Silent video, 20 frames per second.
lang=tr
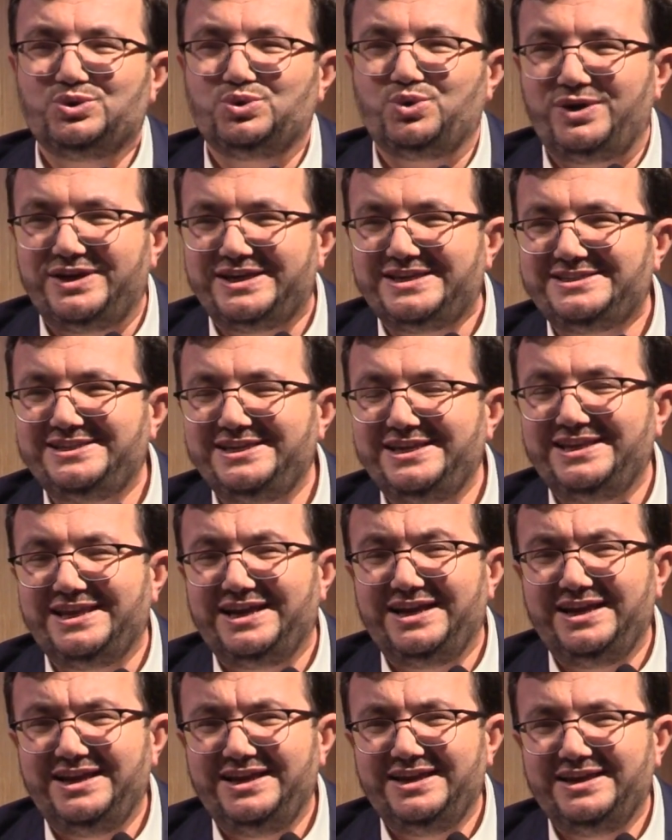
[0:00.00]

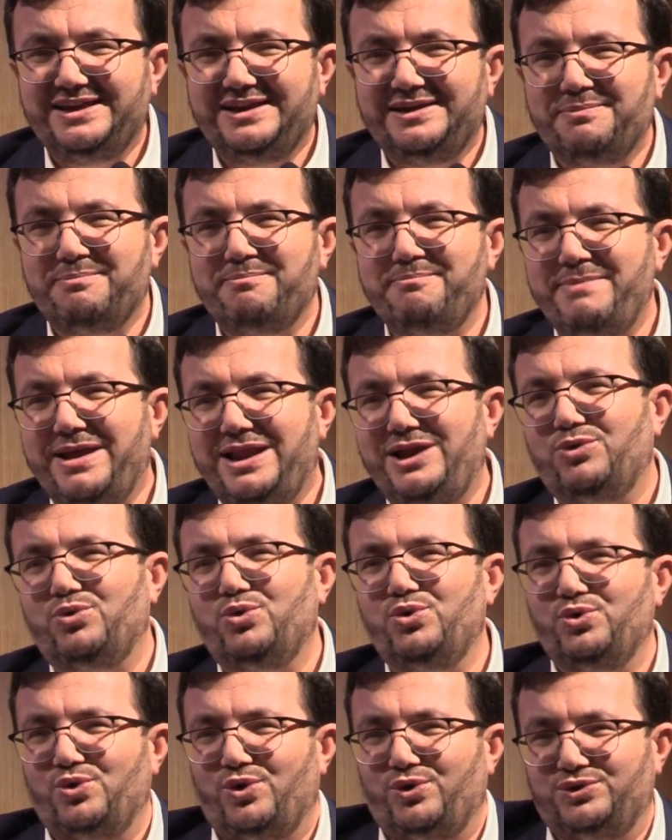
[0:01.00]
Dolayısıyla
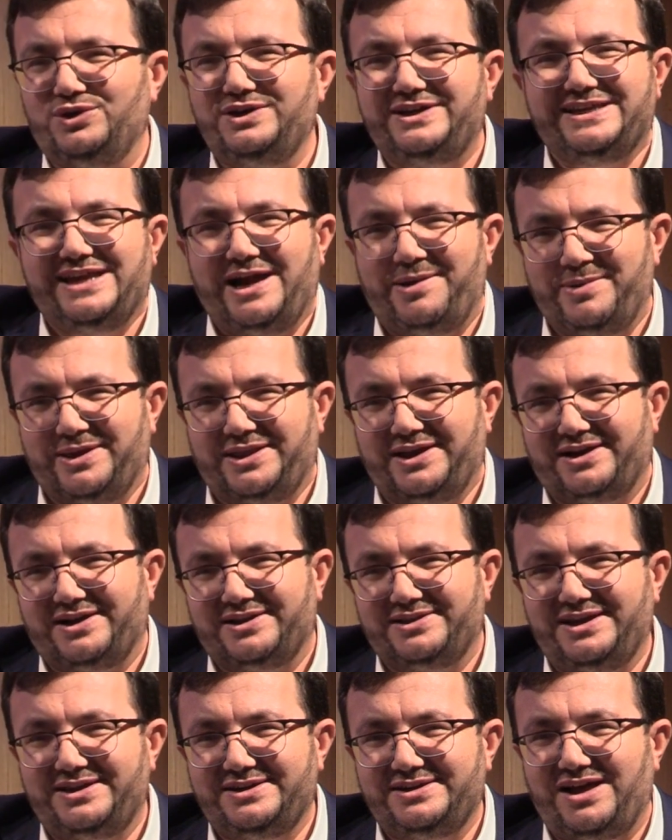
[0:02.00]
melun oldu kıyamete
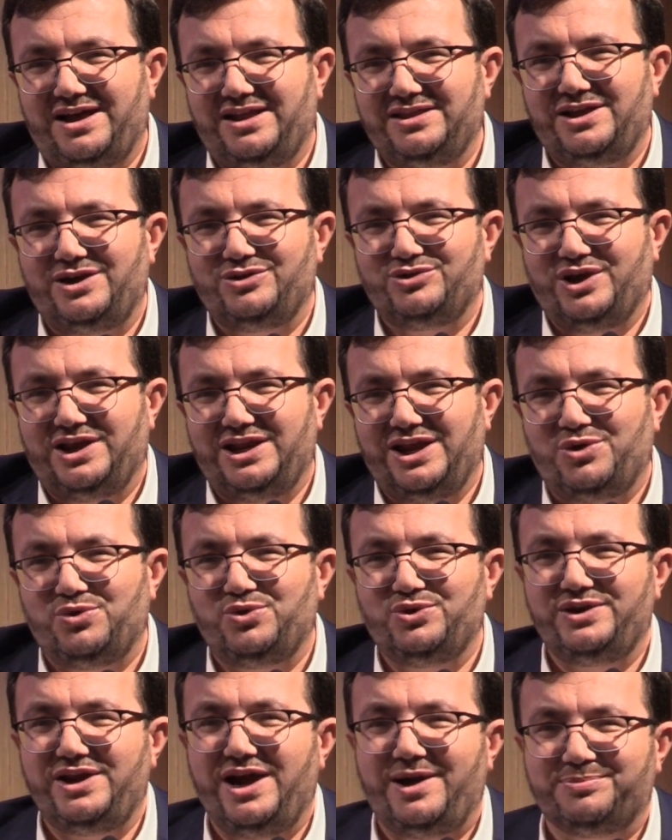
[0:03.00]
kadar. Allahü Teala
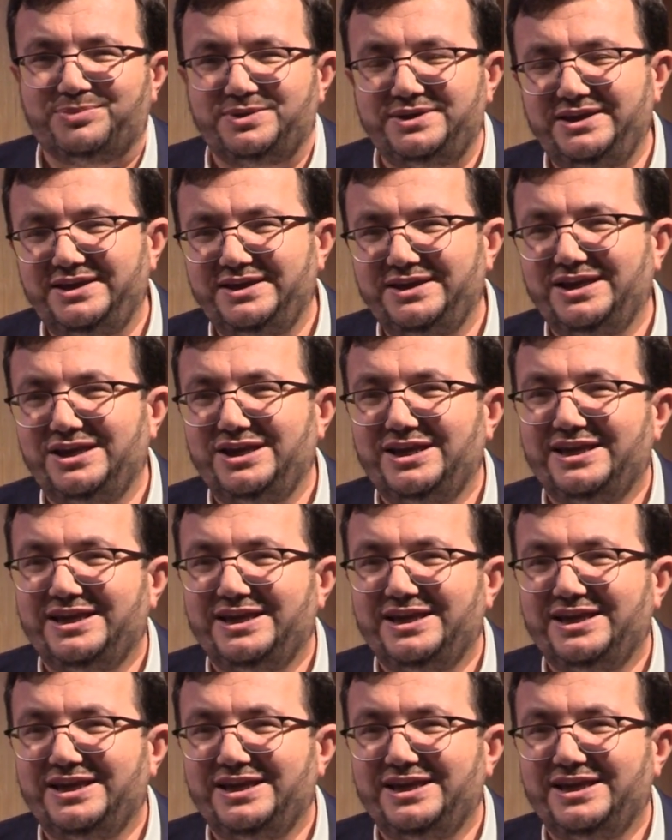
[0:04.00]
onu ne yaptı?